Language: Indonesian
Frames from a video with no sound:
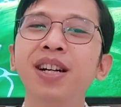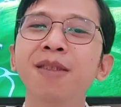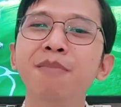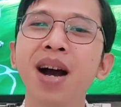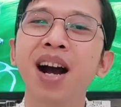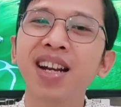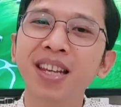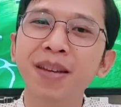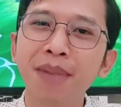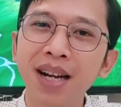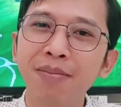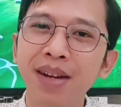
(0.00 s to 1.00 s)
perkembangan
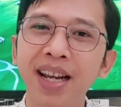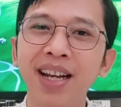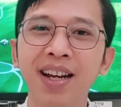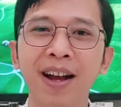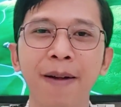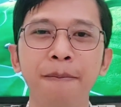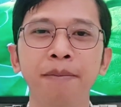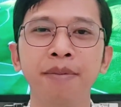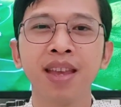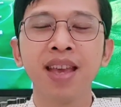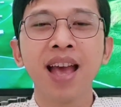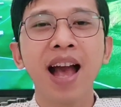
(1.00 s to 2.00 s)
iman mereka.
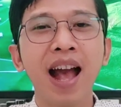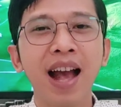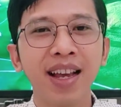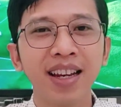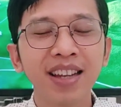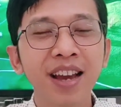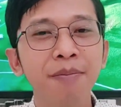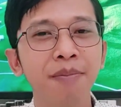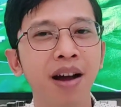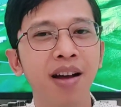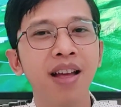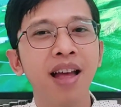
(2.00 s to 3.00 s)
Akhirnya
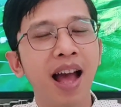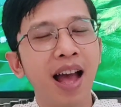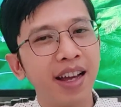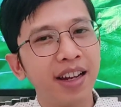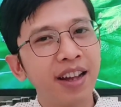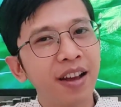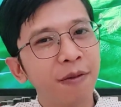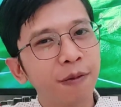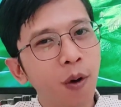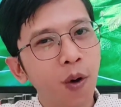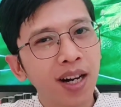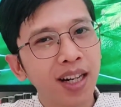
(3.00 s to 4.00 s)
apa? Akhirnya
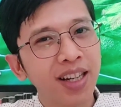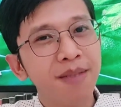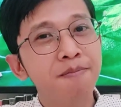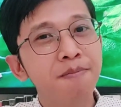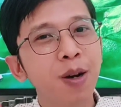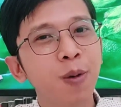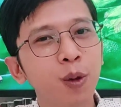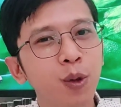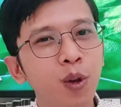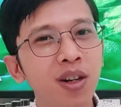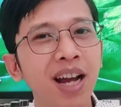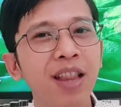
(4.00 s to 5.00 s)
Fowler ini
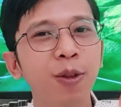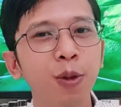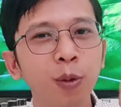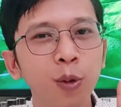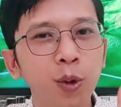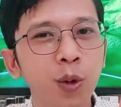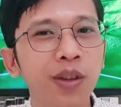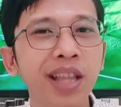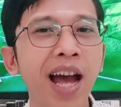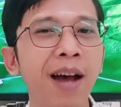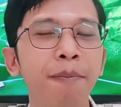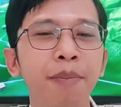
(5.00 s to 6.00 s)
mengusulkan tujuh
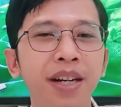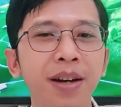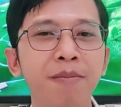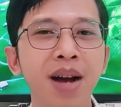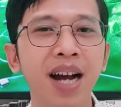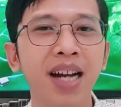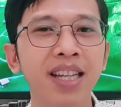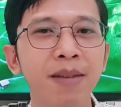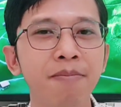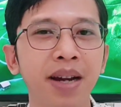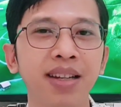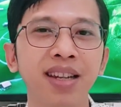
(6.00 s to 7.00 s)
tahap perkembangan
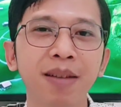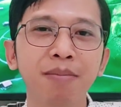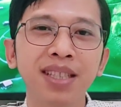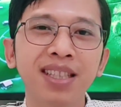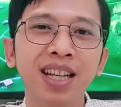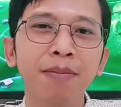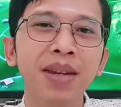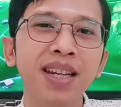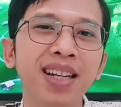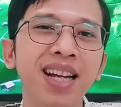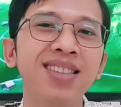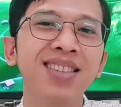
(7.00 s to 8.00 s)
iman yang
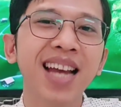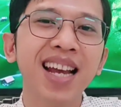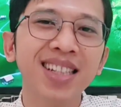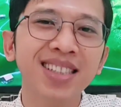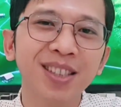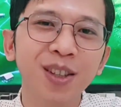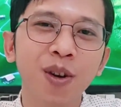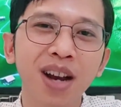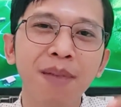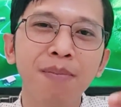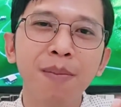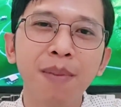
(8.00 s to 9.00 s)
mencerminkan cara
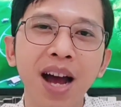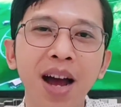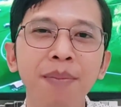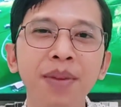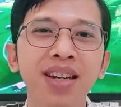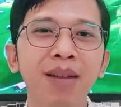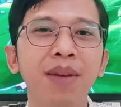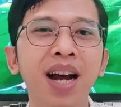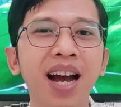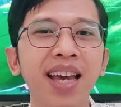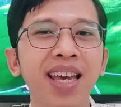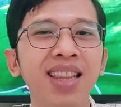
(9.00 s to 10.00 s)
seseorang memahami dan
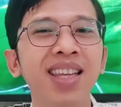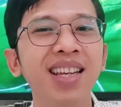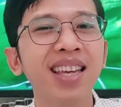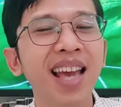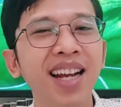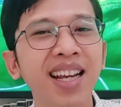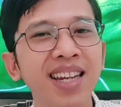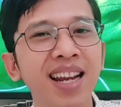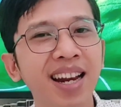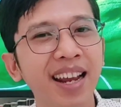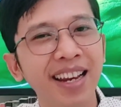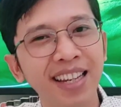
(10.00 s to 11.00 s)
menghayati
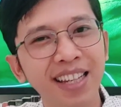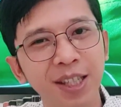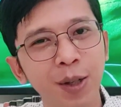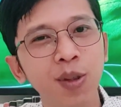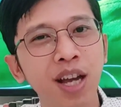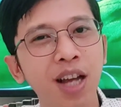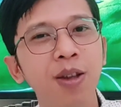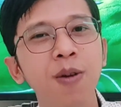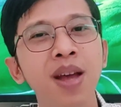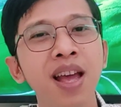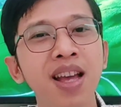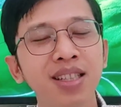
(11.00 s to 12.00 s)
keyakinan religius
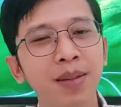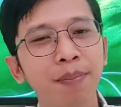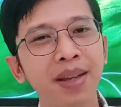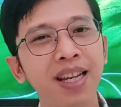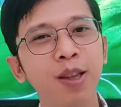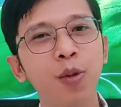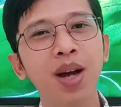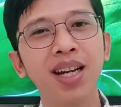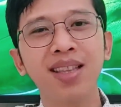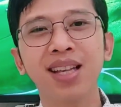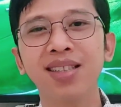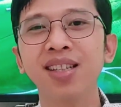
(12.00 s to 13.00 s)
atau
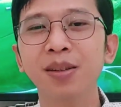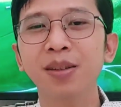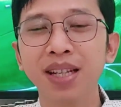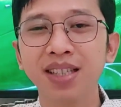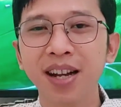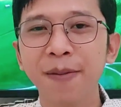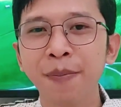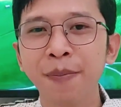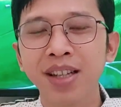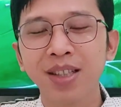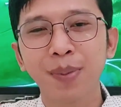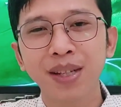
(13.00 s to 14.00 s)
spiritualitasnya sepanjang
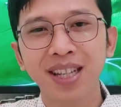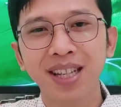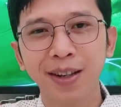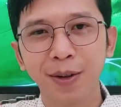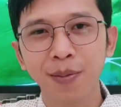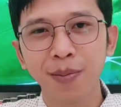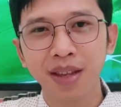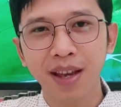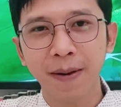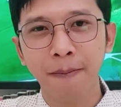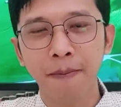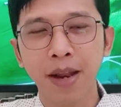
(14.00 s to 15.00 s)
sepanjang
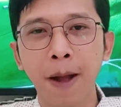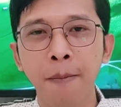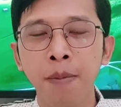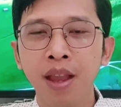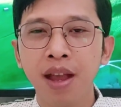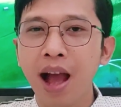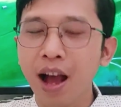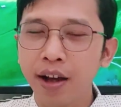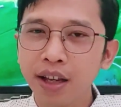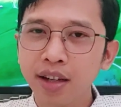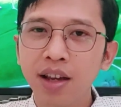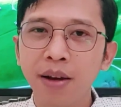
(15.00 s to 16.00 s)
hidupnya. Nah,
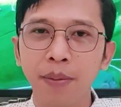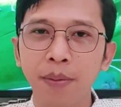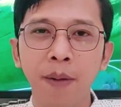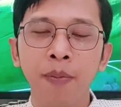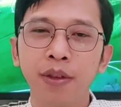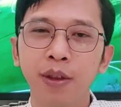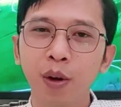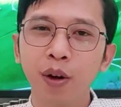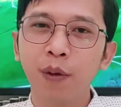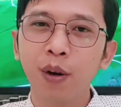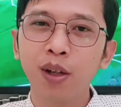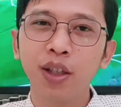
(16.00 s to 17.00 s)
akhirnya apa? Teori
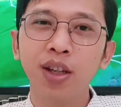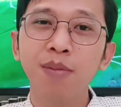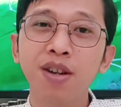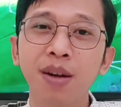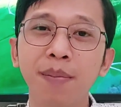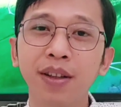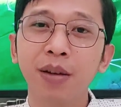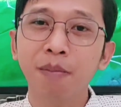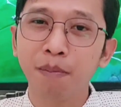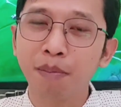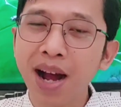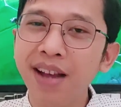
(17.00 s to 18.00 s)
Fowler ini
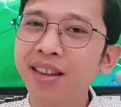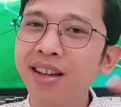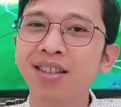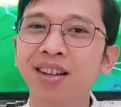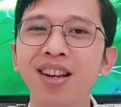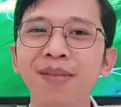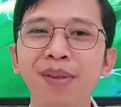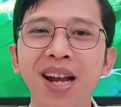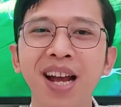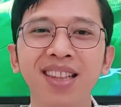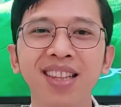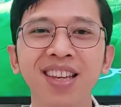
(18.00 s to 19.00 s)
mendapatkan banyak sekali
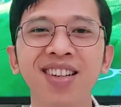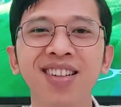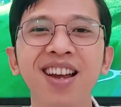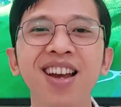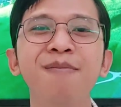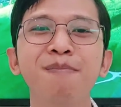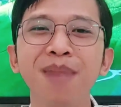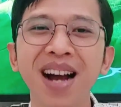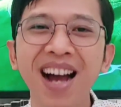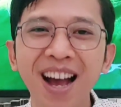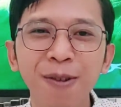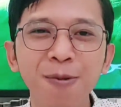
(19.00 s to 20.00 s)
perhatian dan
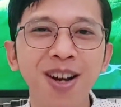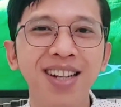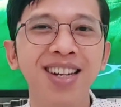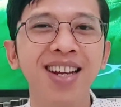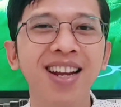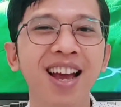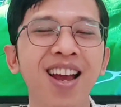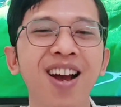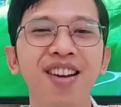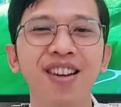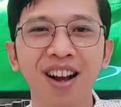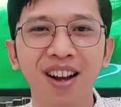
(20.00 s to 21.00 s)
pengakuan dari
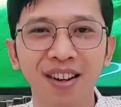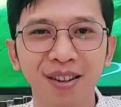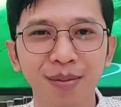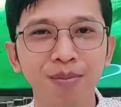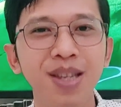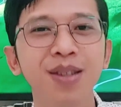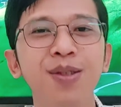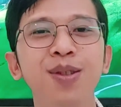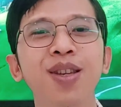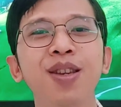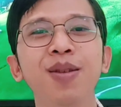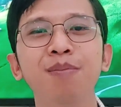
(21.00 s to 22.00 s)
kalangan
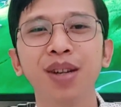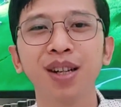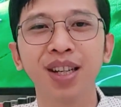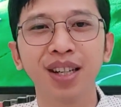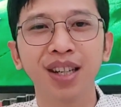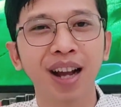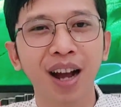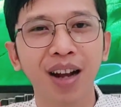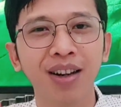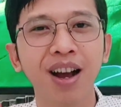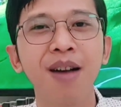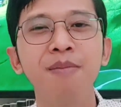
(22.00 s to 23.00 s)
akademisi, pendidik
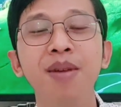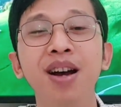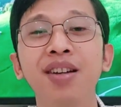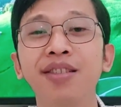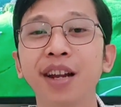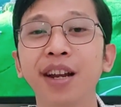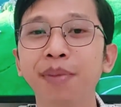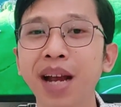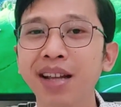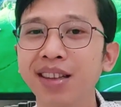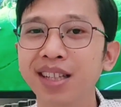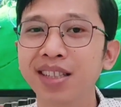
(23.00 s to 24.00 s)
agama, dan
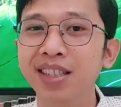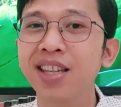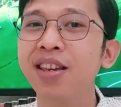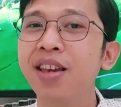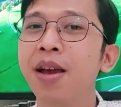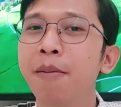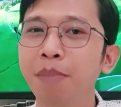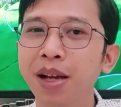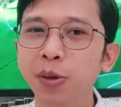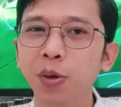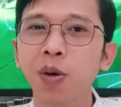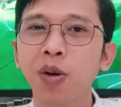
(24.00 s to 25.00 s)
praktisi
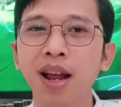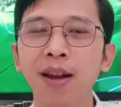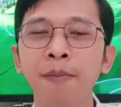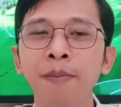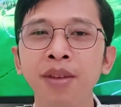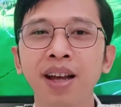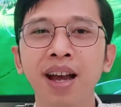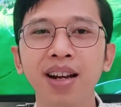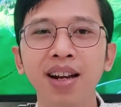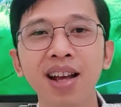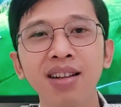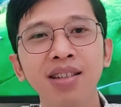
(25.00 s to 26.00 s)
pastoral
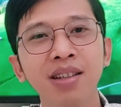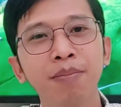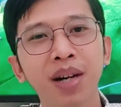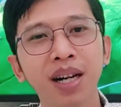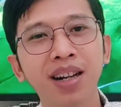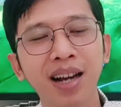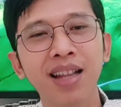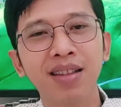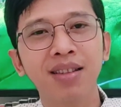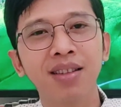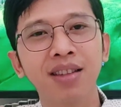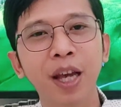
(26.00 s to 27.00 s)
karena
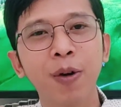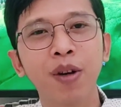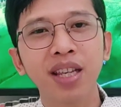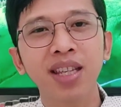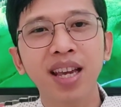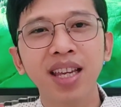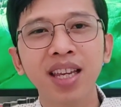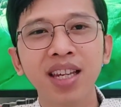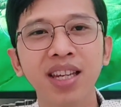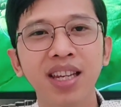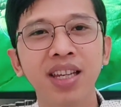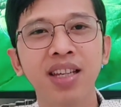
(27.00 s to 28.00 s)
berkat teorinya
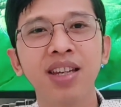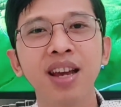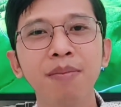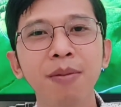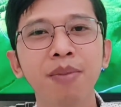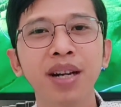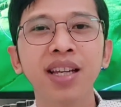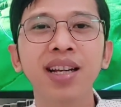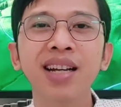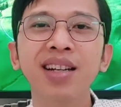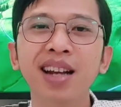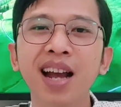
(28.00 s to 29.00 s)
ini dia
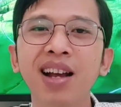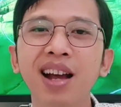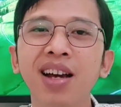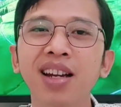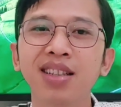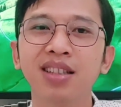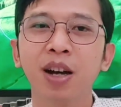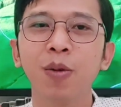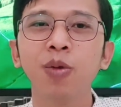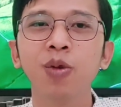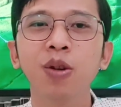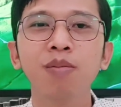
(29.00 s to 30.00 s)
memberikan kerangka kerja
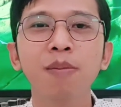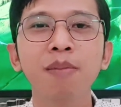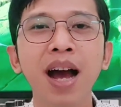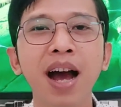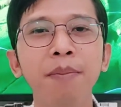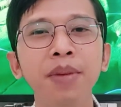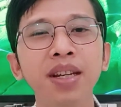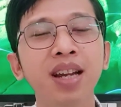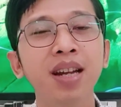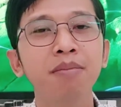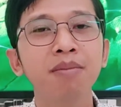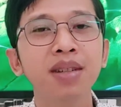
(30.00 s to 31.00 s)
untuk memahami
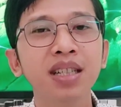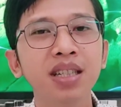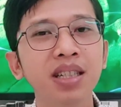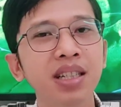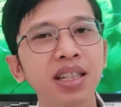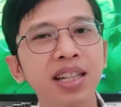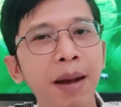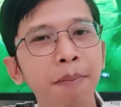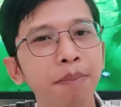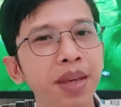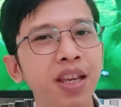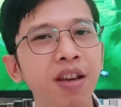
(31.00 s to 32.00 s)
dan
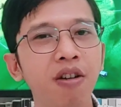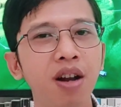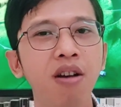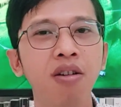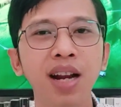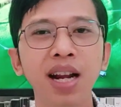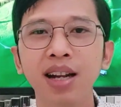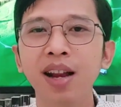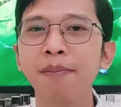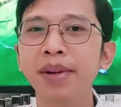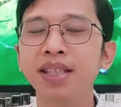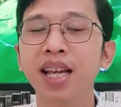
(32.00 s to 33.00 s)
mendampingi orang-orang
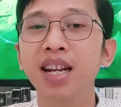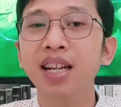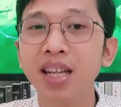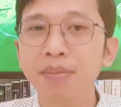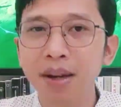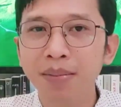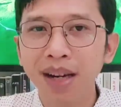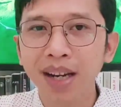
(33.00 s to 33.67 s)
dalam perjalanan iman